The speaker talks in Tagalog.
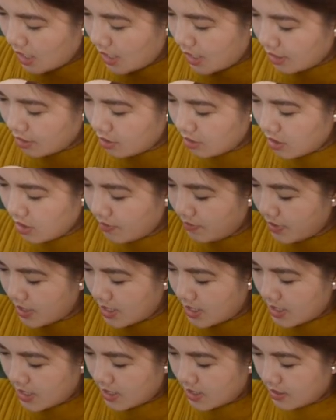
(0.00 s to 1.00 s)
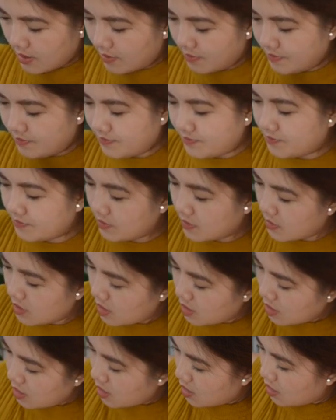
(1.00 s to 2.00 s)
Ito naman,
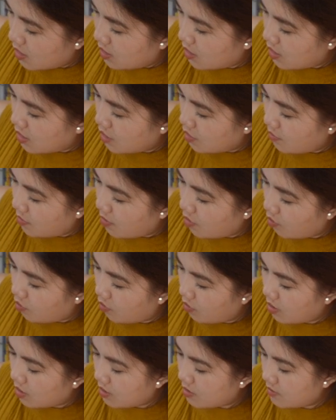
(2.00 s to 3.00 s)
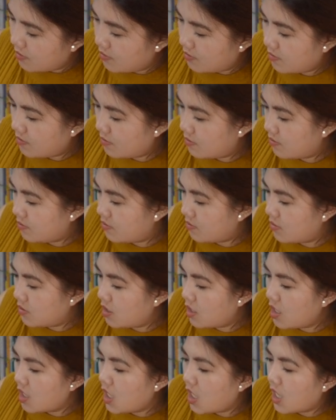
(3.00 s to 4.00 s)
may ayaw makuha.
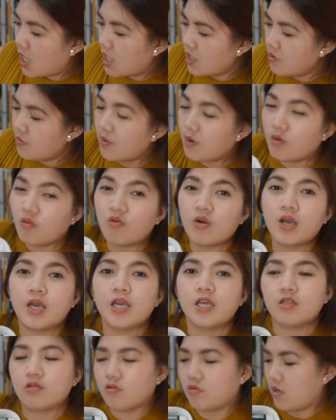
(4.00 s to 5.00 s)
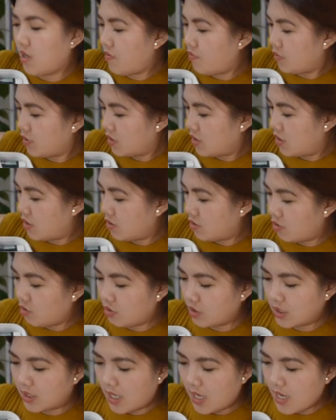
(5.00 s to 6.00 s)
Ayaw makuha. Ito, gamot
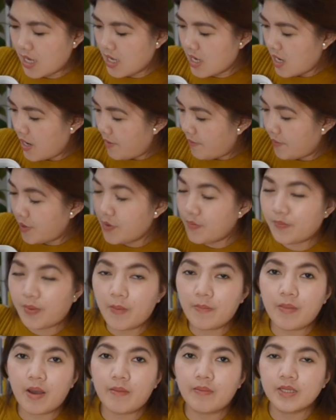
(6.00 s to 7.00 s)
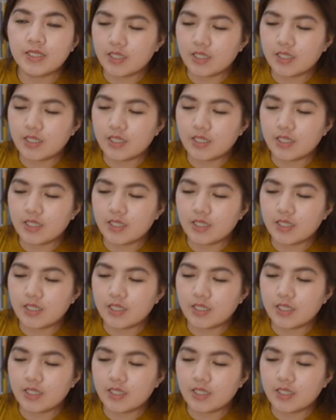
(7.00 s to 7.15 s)
to sa, yung pambabad